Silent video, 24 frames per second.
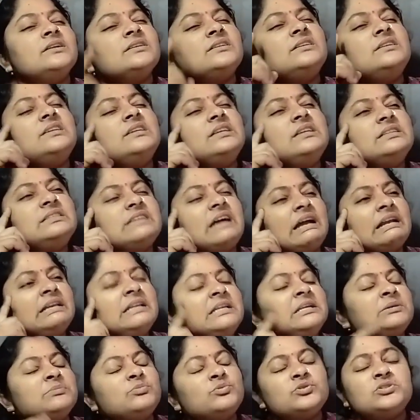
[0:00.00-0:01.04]
কি জানি
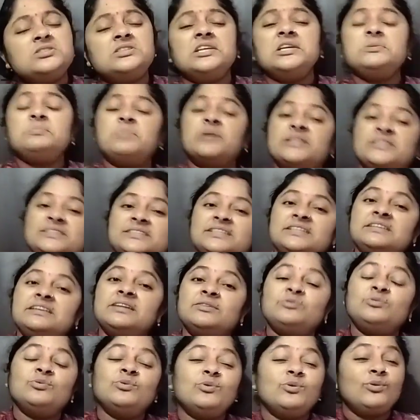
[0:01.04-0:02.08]
বুঝতেই পারছি না
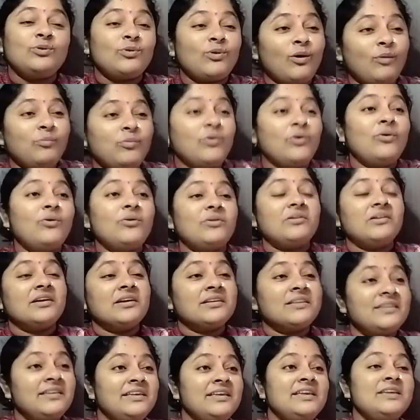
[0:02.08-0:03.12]
তো লবণ
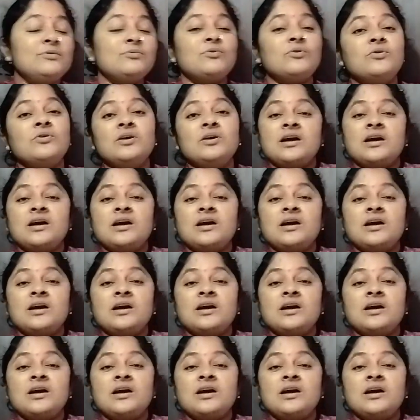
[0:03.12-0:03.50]
নাকি ও